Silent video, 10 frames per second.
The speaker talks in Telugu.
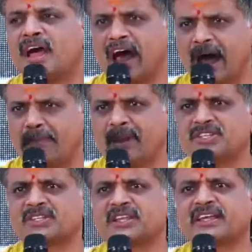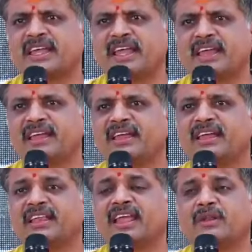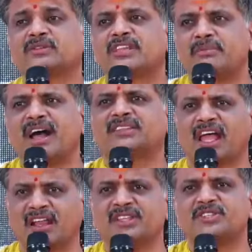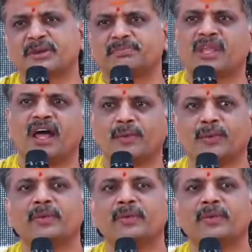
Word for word: ఆ ప్రశ్నకే నేను సమాధానం చెప్తాను